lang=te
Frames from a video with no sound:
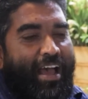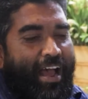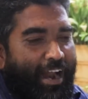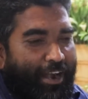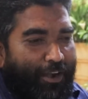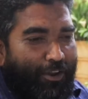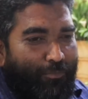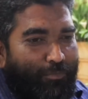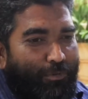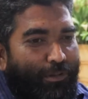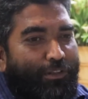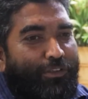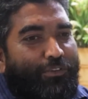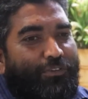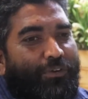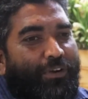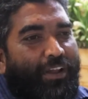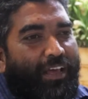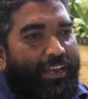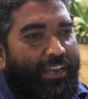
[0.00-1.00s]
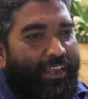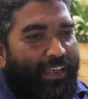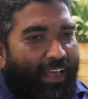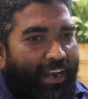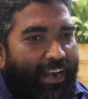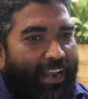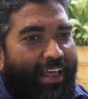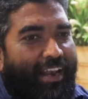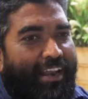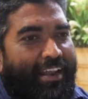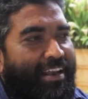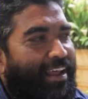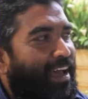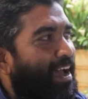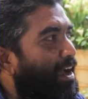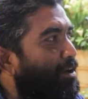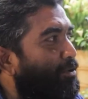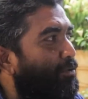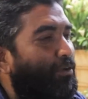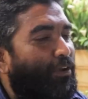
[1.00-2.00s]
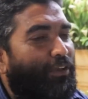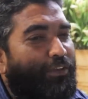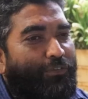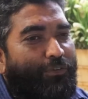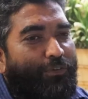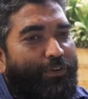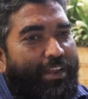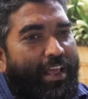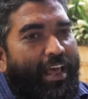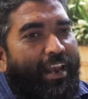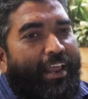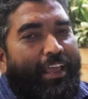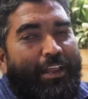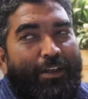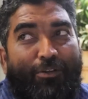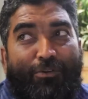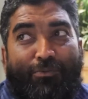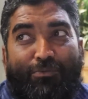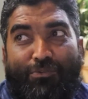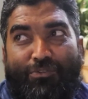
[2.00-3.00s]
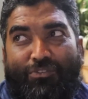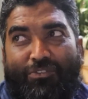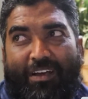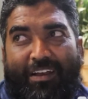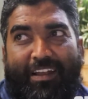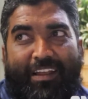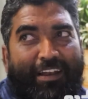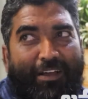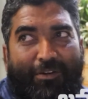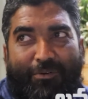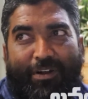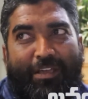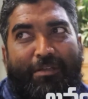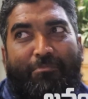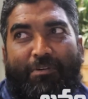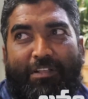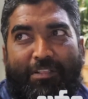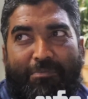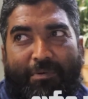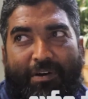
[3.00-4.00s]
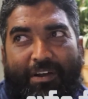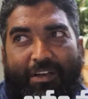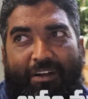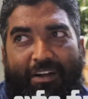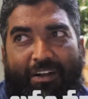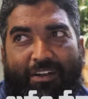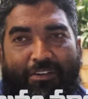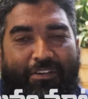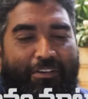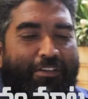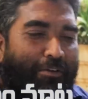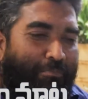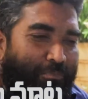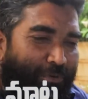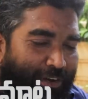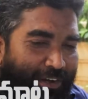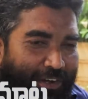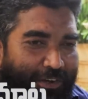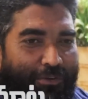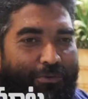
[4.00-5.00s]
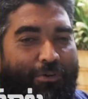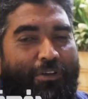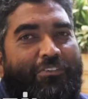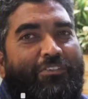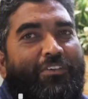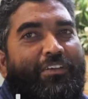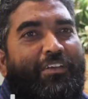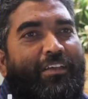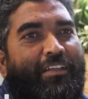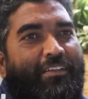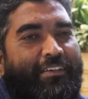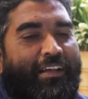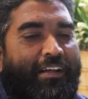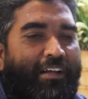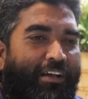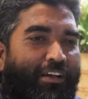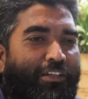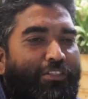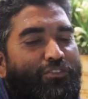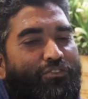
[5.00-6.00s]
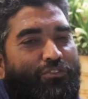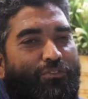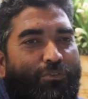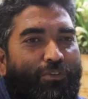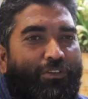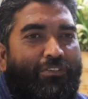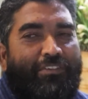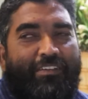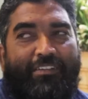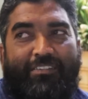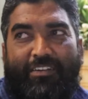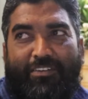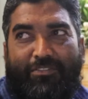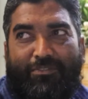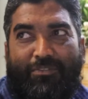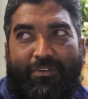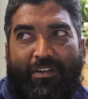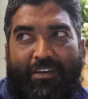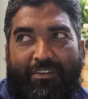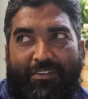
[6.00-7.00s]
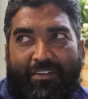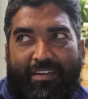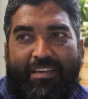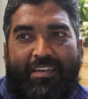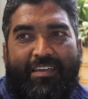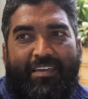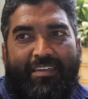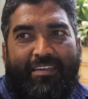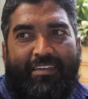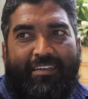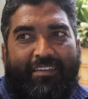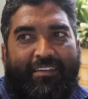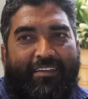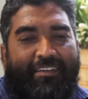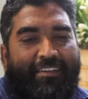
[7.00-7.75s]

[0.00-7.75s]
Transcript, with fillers: ఆ డబ్బులు తీసుకోవడానికి వెళ్ళాలన్నా ఆటోలు వేసుకుని ఆ లైన్లో కూర్చోవాలన్నా కూడా ఇబ్బంది పడేవాళ్ళం ఇప్పుడు ఇంటికి వచ్చి చక్కగా తీసుకుని వచ్చి ఇచ్చేస్తున్నారు ఇంతకంటే